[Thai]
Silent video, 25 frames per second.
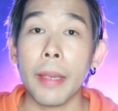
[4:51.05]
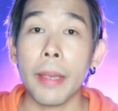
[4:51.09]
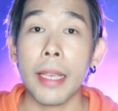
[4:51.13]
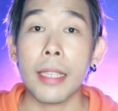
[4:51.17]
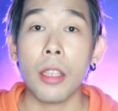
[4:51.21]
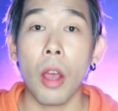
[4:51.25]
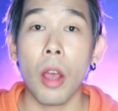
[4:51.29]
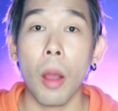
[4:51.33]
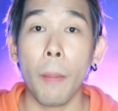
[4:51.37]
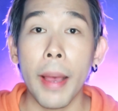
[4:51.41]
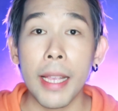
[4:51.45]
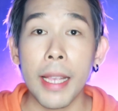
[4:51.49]
ปี
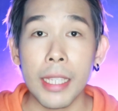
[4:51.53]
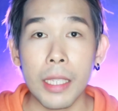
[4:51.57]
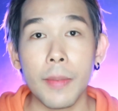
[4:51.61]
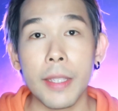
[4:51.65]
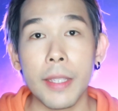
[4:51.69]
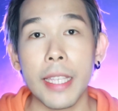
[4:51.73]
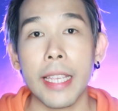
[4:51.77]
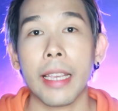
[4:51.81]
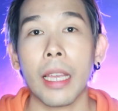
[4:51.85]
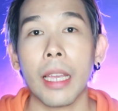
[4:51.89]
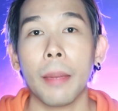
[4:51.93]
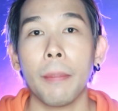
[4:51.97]
สองพันสิบ
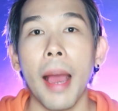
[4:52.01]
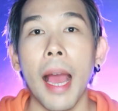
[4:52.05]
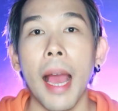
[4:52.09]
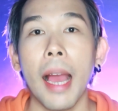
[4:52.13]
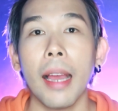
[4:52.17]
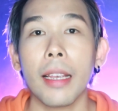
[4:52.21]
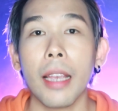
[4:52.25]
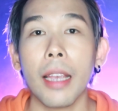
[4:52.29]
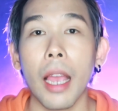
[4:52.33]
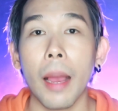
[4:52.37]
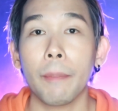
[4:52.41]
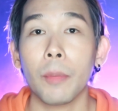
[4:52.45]
สี่ กันบ้า
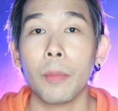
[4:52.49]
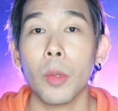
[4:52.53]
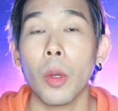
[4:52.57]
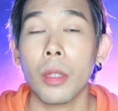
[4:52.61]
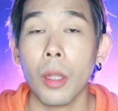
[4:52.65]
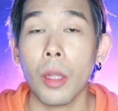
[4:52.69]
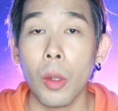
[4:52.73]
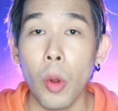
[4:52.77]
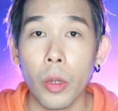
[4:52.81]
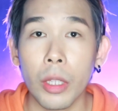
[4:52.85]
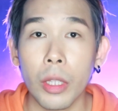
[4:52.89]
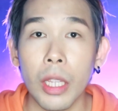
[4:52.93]
งกับตัว
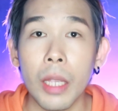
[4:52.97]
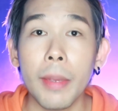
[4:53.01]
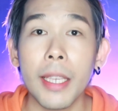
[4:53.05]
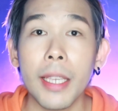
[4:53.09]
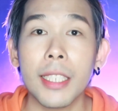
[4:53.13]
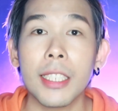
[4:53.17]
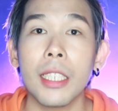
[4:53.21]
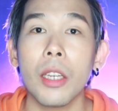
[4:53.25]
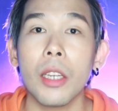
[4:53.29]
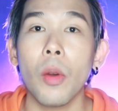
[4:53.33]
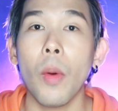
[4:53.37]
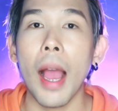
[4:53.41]
ตลกที่
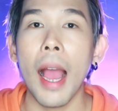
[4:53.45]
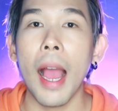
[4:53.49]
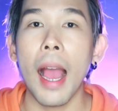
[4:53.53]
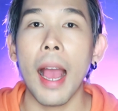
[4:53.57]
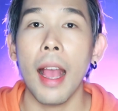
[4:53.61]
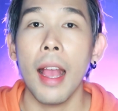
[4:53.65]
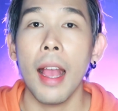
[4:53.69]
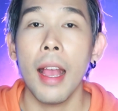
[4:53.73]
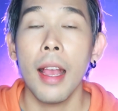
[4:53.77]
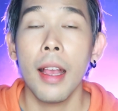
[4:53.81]
มีชื่อว่า